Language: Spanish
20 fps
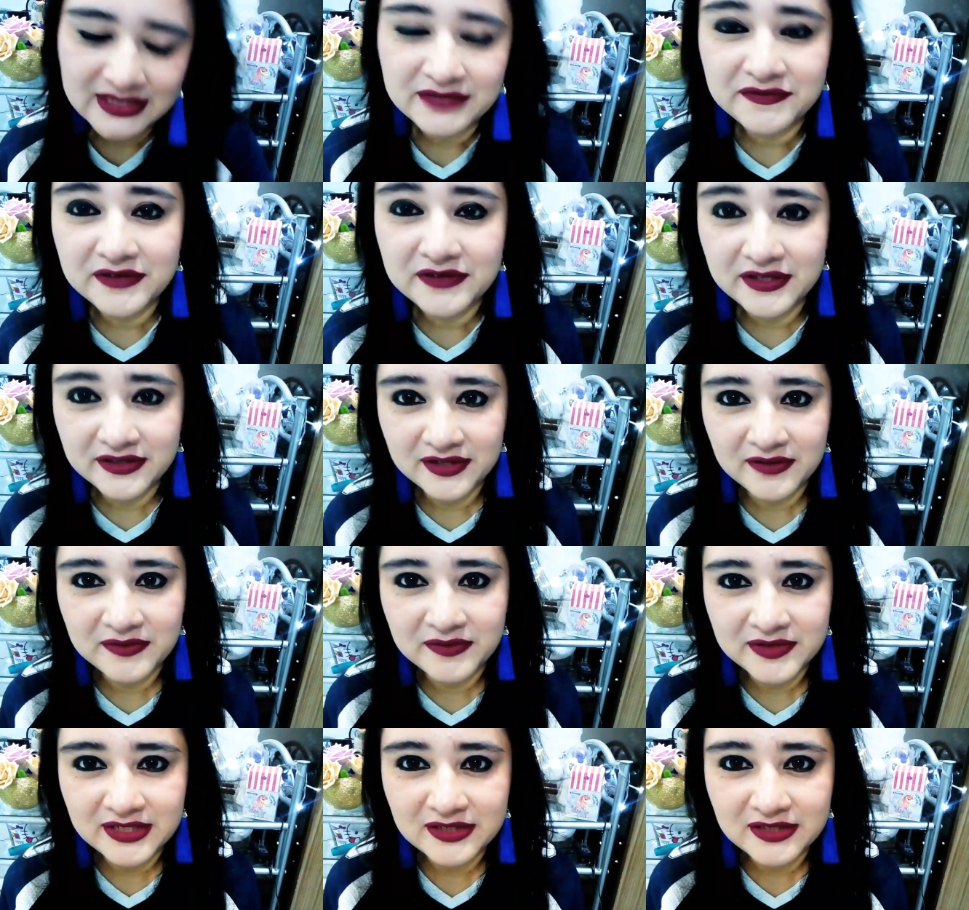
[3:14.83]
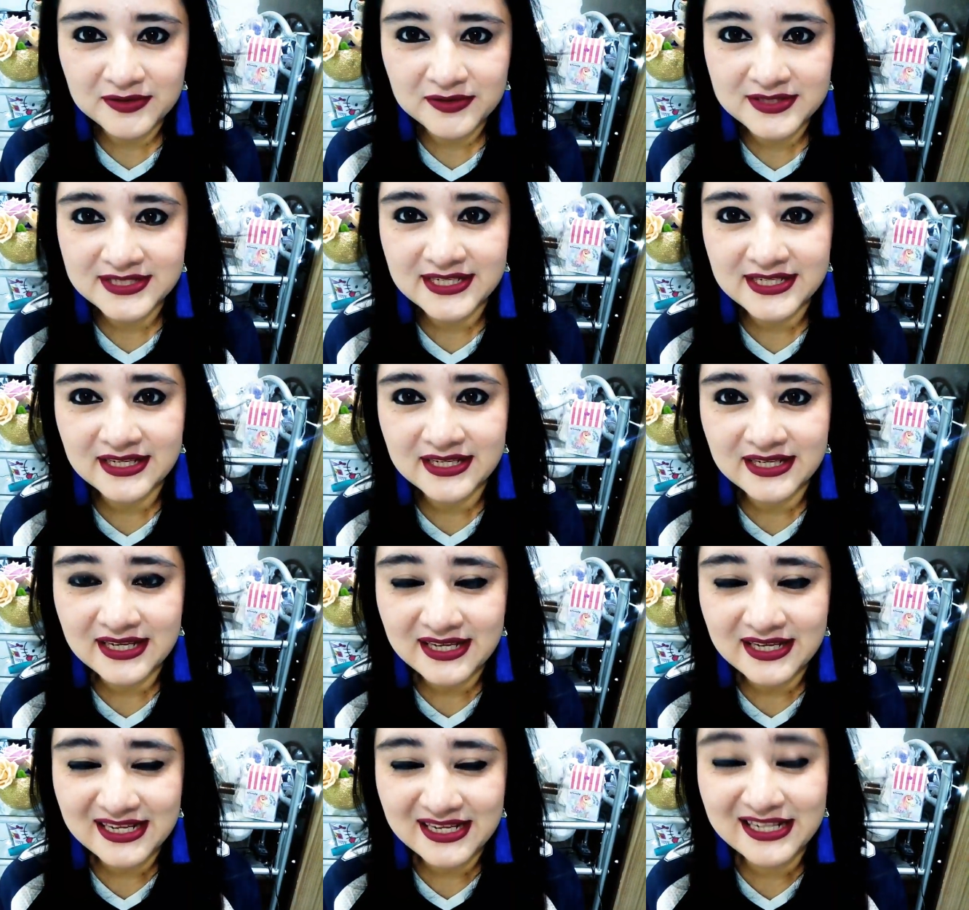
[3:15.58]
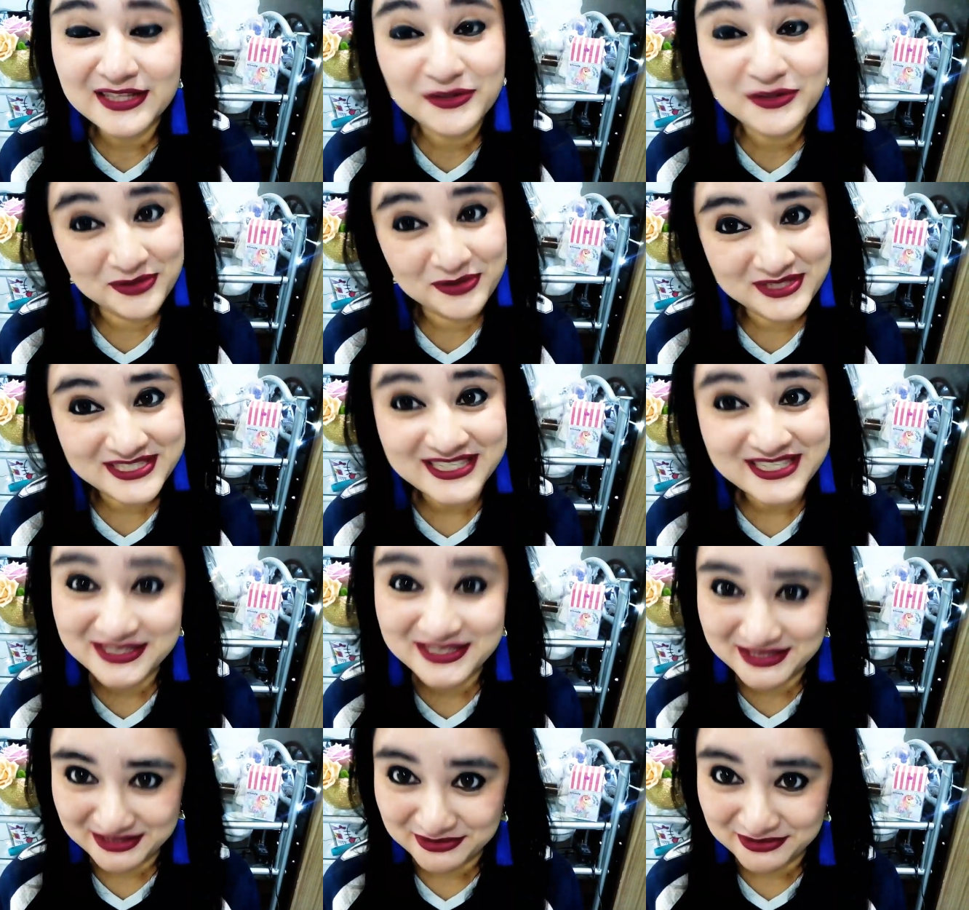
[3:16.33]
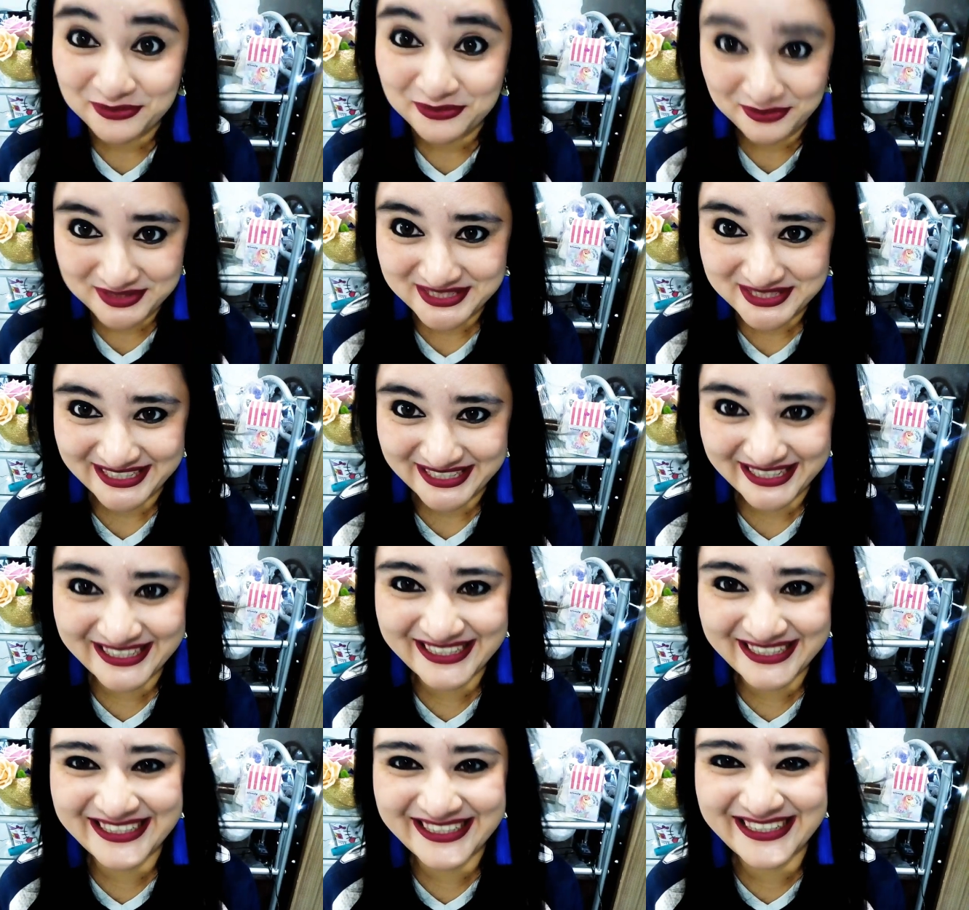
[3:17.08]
Definitivamente el dulce, el dulce es dulce.